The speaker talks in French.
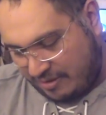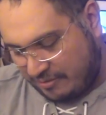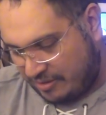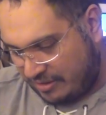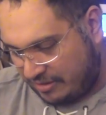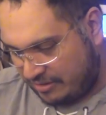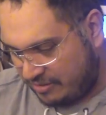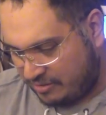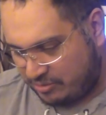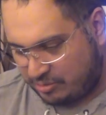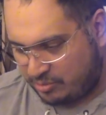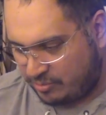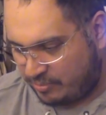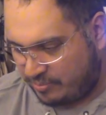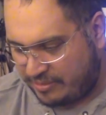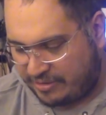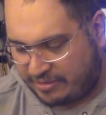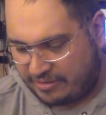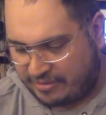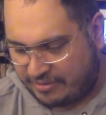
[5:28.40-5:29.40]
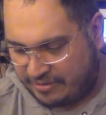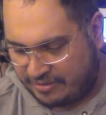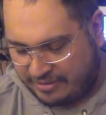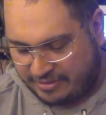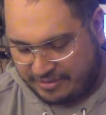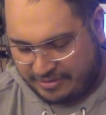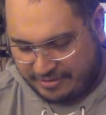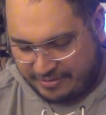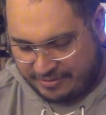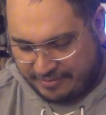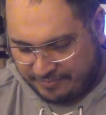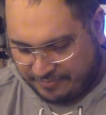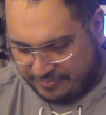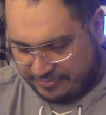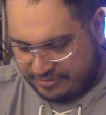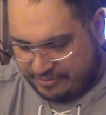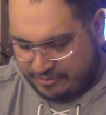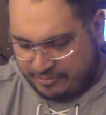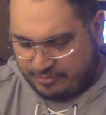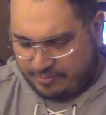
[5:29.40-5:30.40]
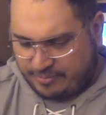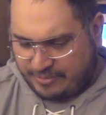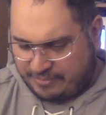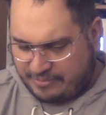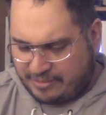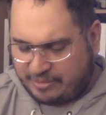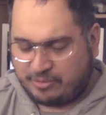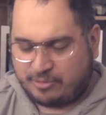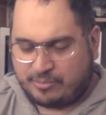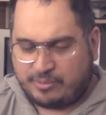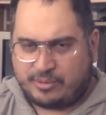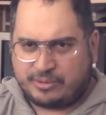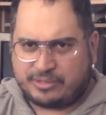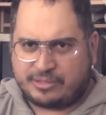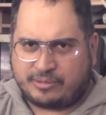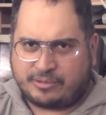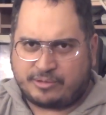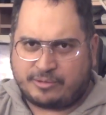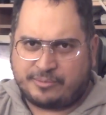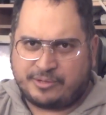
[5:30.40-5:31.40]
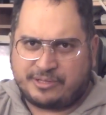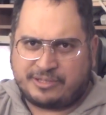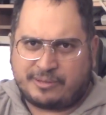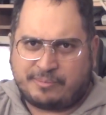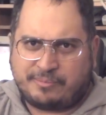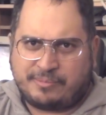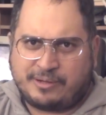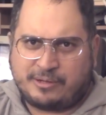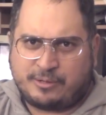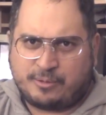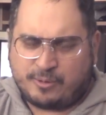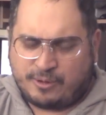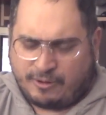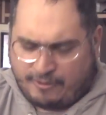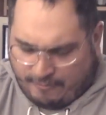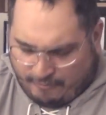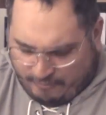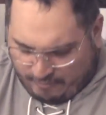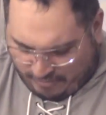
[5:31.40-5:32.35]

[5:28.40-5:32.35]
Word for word: ah voilà, et Super, euh, super Mario Bros. Alors comment il s'appelle celui-là